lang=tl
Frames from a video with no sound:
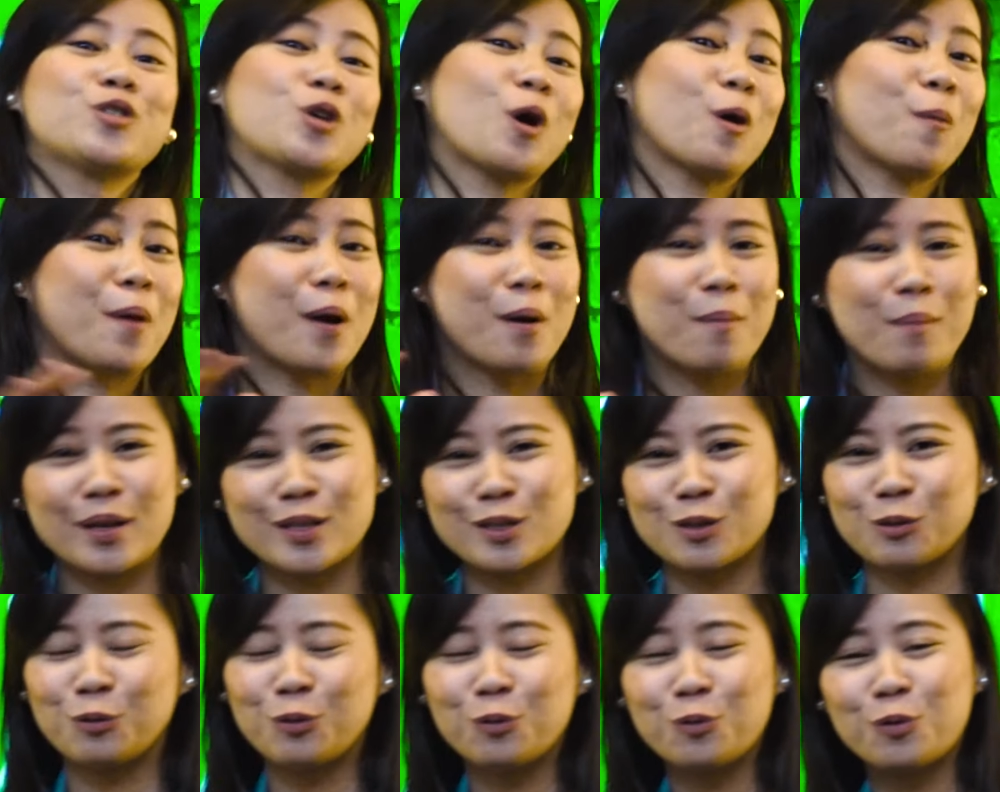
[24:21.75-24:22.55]

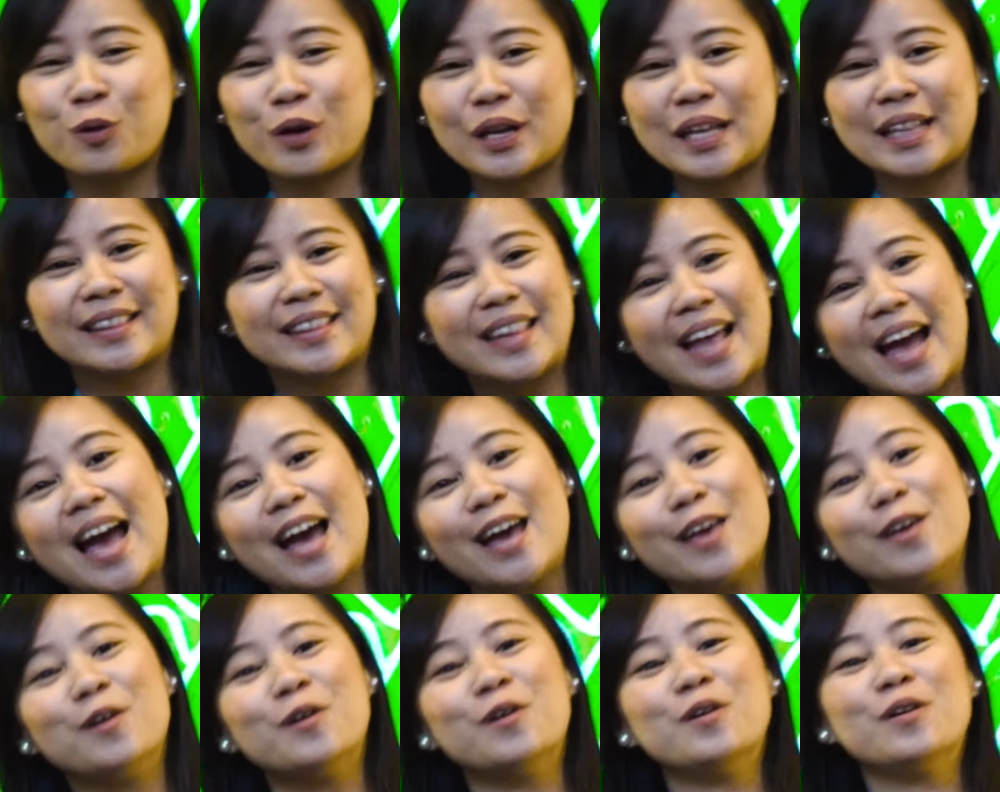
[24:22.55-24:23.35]
sobrang masunurin
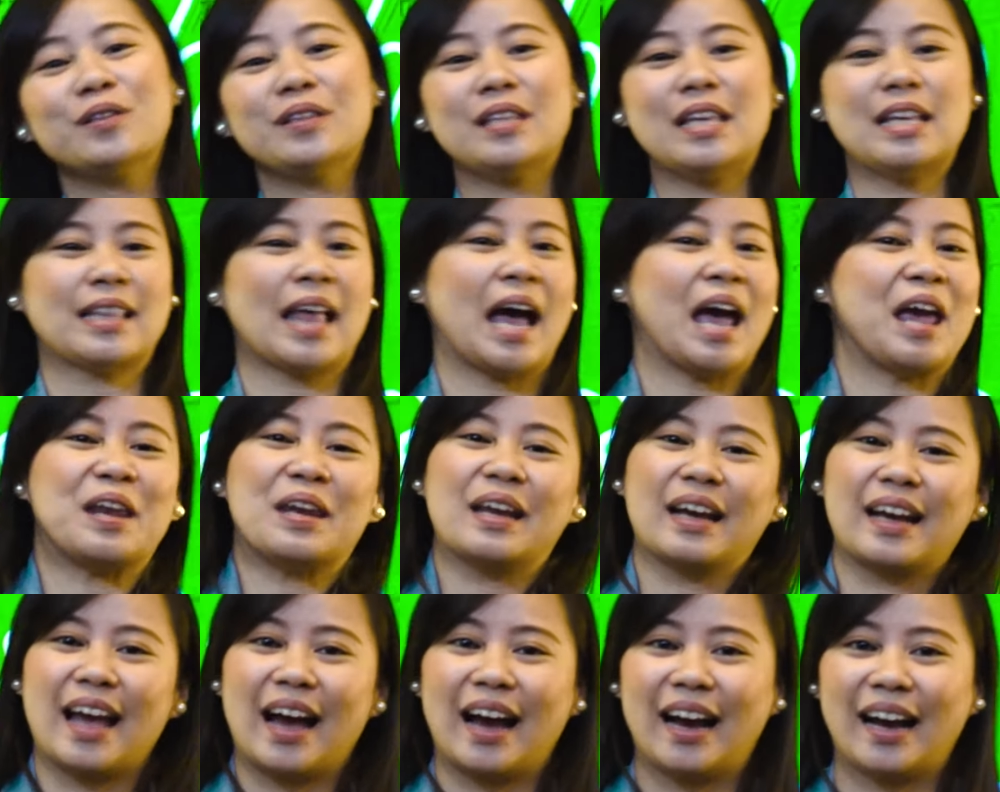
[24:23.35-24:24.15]
tayo, hindi
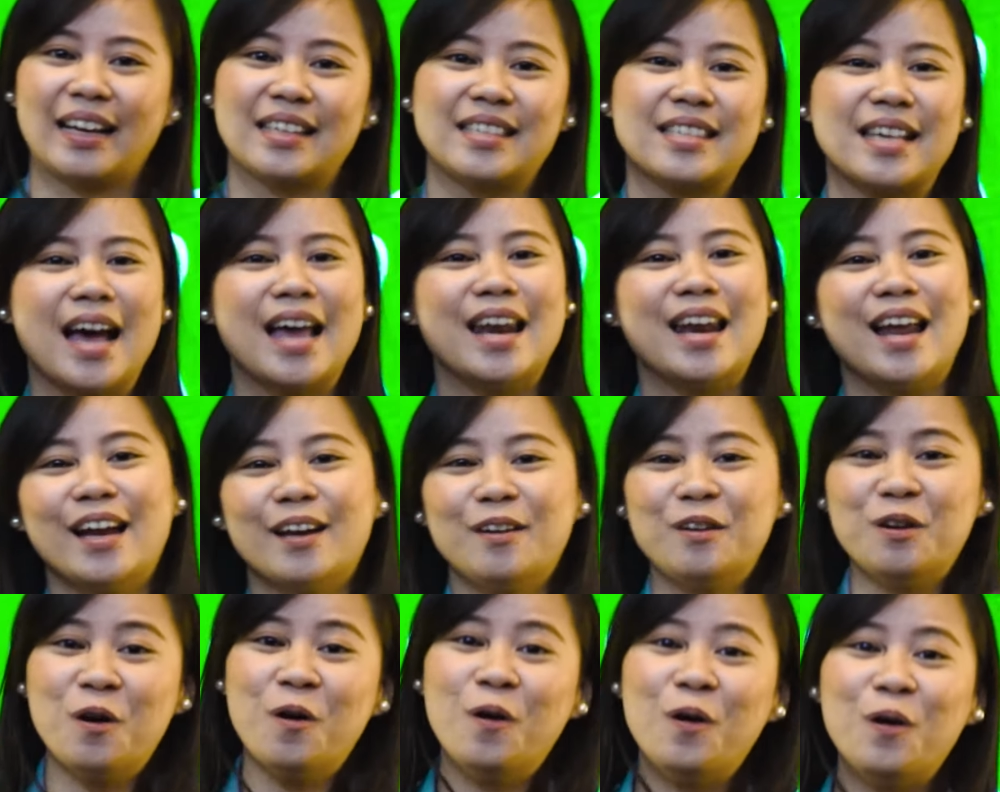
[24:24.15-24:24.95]
tayo
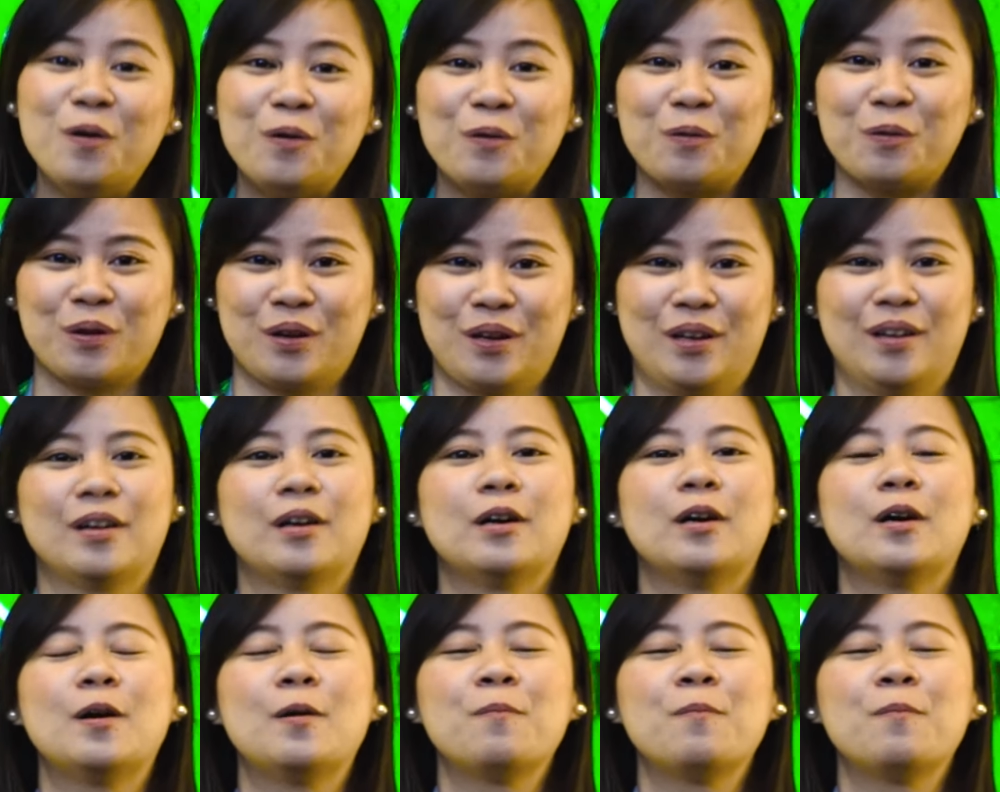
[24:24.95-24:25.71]
nagkakasala. No!